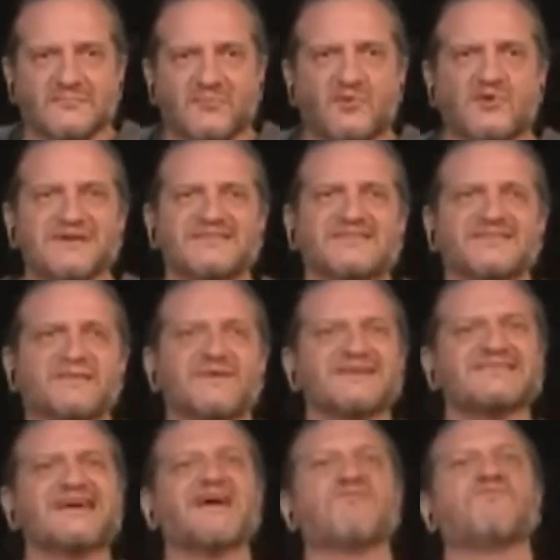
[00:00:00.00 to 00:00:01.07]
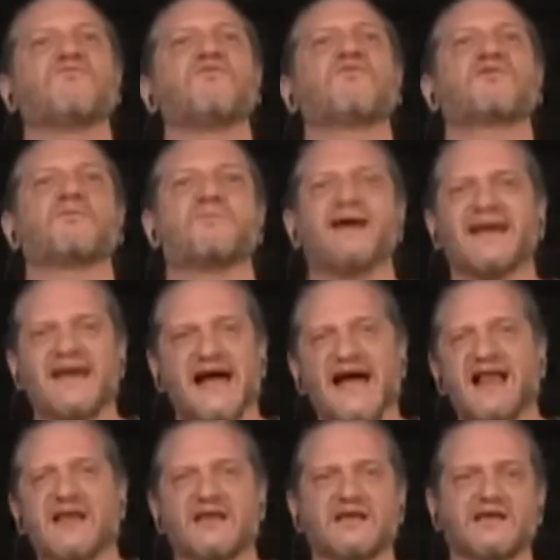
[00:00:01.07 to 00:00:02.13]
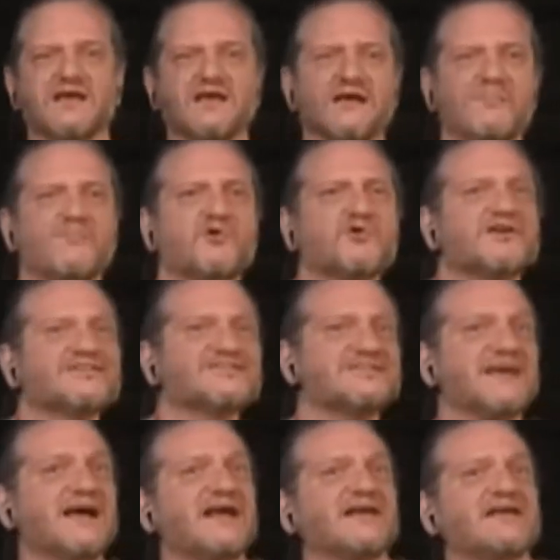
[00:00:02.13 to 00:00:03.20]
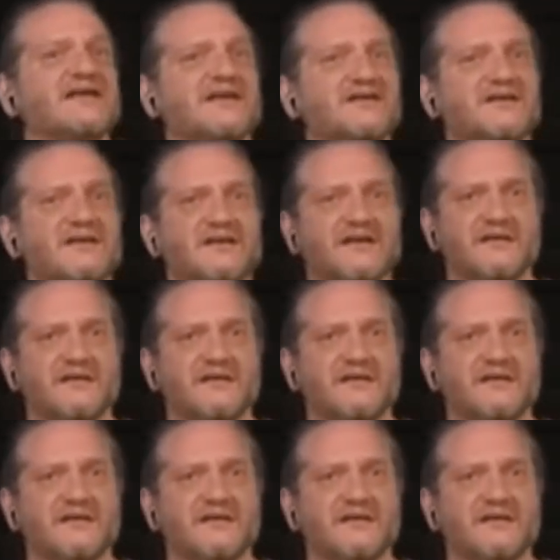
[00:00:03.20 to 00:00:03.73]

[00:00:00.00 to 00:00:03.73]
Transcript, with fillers: Porque si vas a formar a alguien es porque ese alguien